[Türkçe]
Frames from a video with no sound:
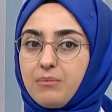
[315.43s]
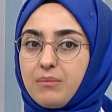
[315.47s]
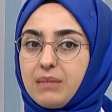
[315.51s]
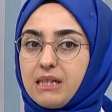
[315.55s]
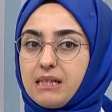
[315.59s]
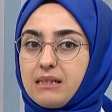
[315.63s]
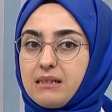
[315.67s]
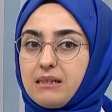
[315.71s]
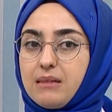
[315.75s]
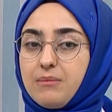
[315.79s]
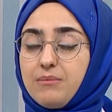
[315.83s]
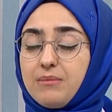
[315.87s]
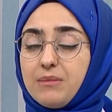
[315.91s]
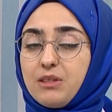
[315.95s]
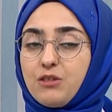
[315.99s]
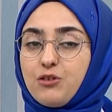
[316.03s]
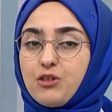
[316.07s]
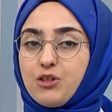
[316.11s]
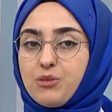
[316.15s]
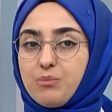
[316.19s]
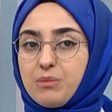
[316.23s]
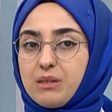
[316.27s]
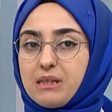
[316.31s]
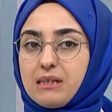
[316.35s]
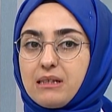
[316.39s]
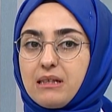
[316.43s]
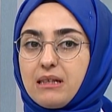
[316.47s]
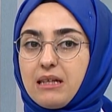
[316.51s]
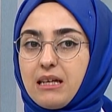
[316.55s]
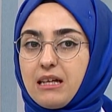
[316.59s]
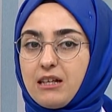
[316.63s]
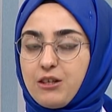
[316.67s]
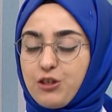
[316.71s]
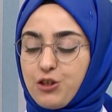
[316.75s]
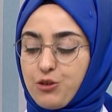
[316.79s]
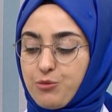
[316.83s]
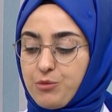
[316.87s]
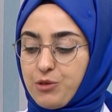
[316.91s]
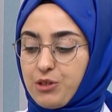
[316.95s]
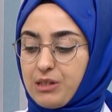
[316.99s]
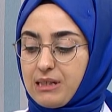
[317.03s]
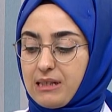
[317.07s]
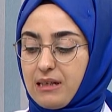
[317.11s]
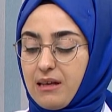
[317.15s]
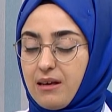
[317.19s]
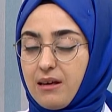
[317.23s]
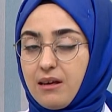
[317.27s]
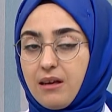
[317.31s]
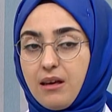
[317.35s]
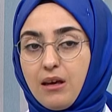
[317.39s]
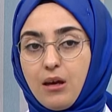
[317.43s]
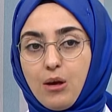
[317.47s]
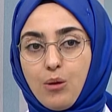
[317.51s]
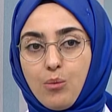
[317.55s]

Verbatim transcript: bizim dışımızda gelişmişse